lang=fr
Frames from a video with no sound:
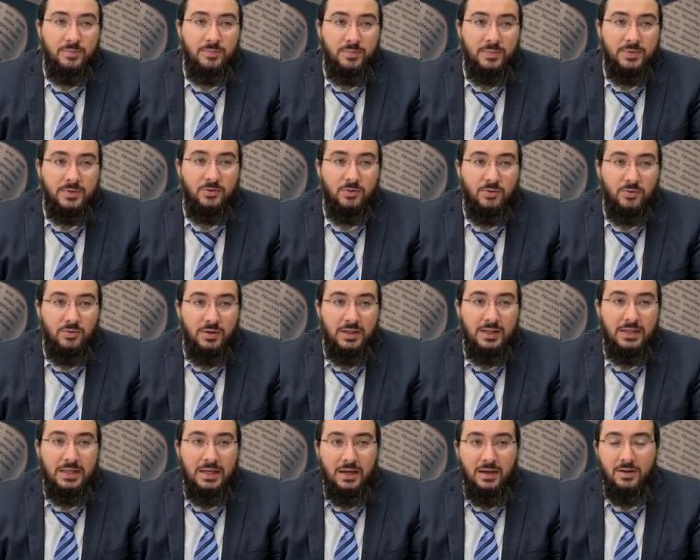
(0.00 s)
parce qu'il
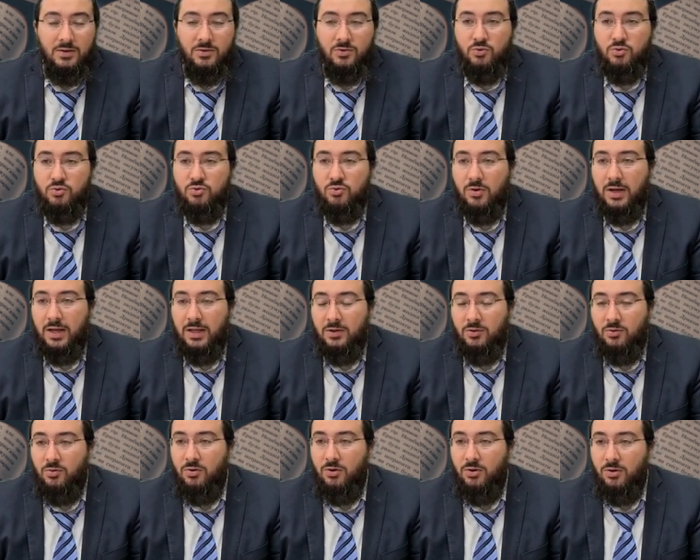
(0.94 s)
y a toujours quatre
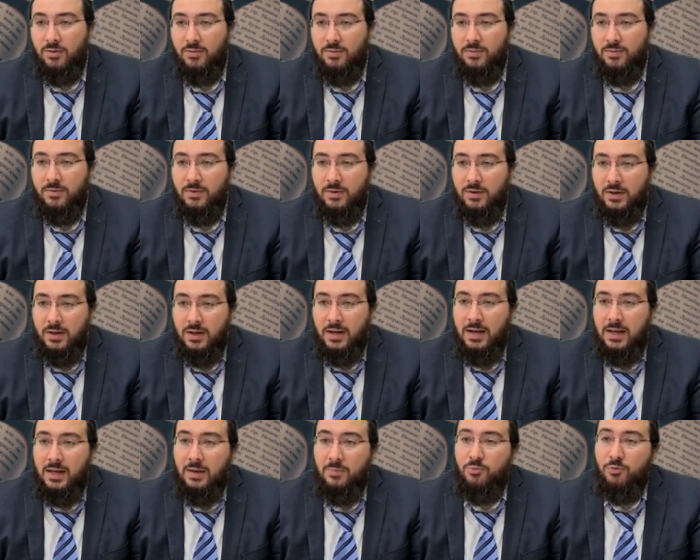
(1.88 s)
couleurs.
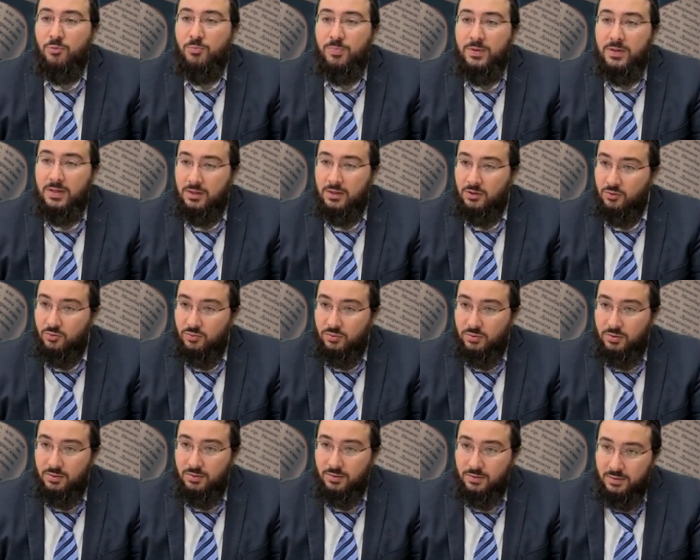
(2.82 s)
La pupille,
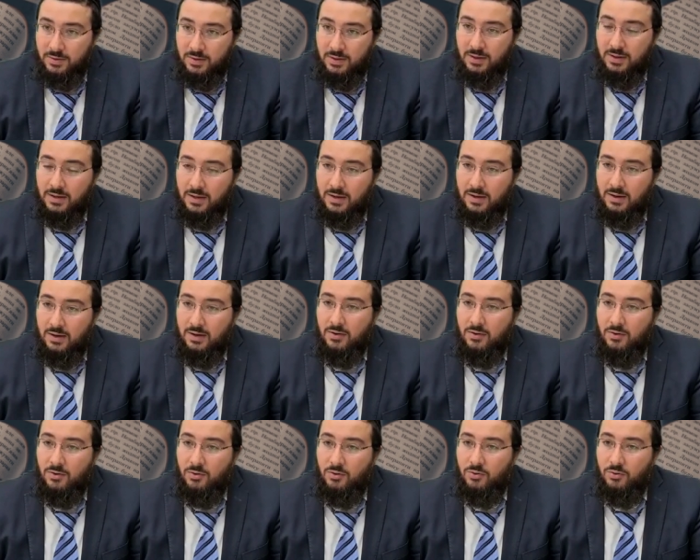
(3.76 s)
Yud,
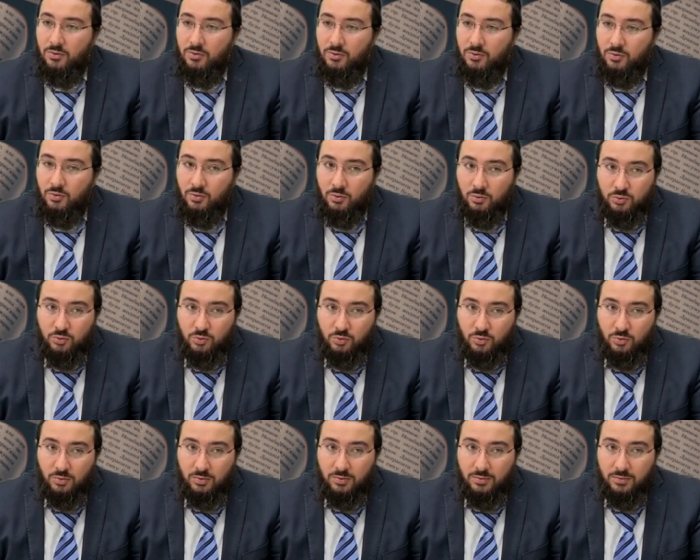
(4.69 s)
le
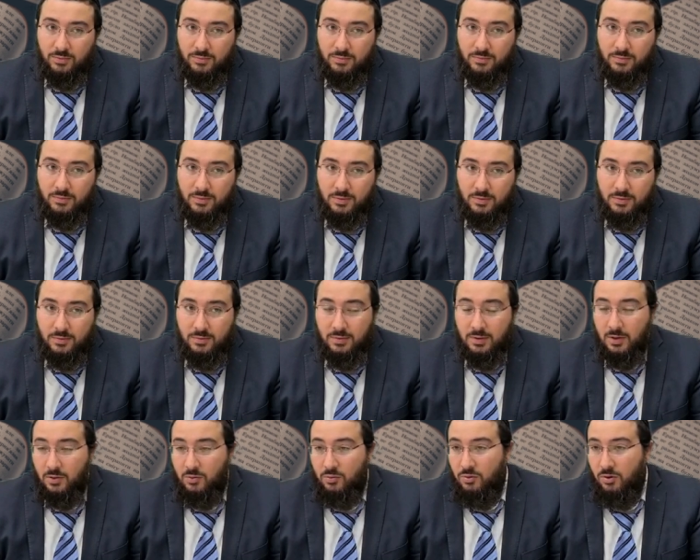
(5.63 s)
contour,
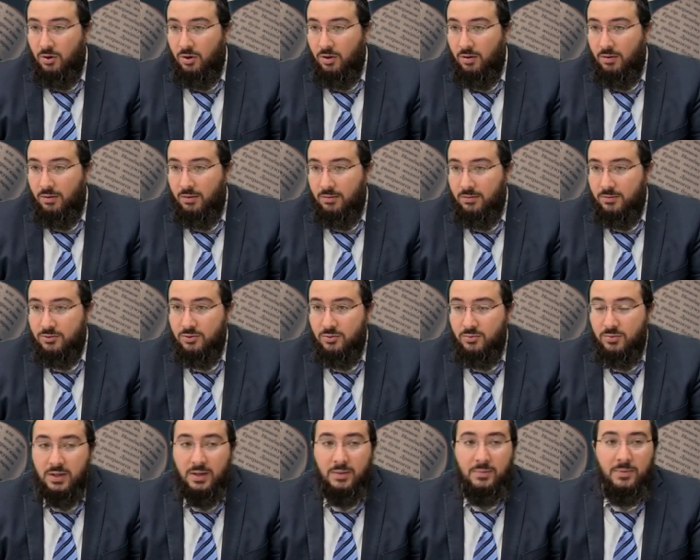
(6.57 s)
la couleur,
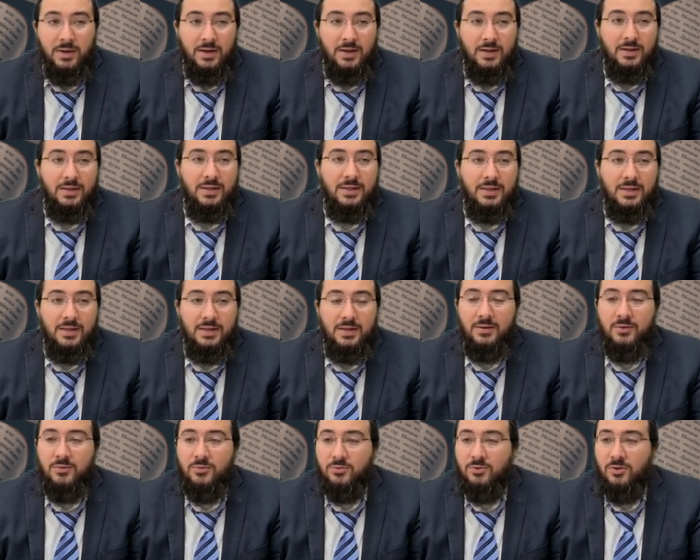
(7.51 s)
celui qui, est, qui est
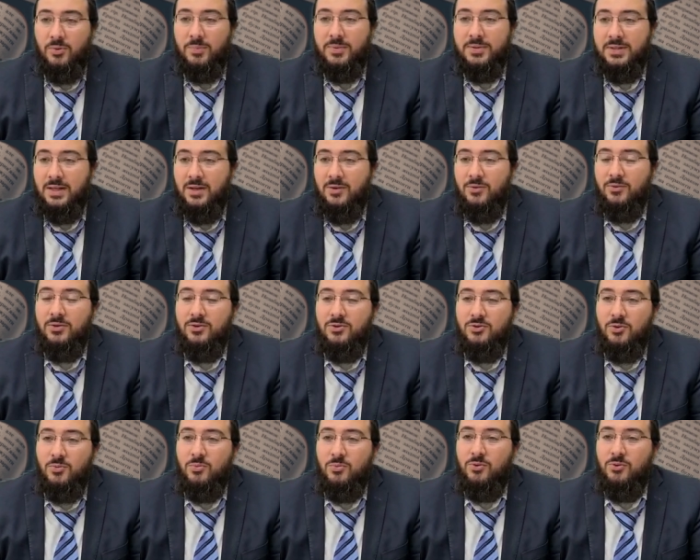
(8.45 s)
content parce qu'il a eu des
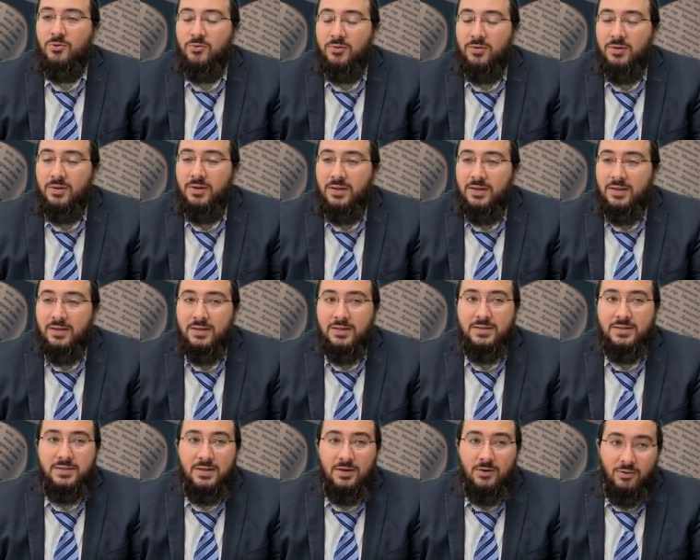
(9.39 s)
yeux bleus,
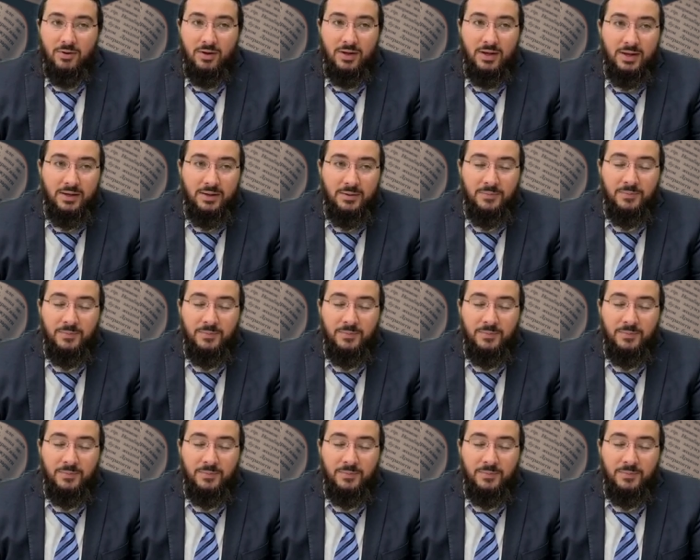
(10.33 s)
c'est le He.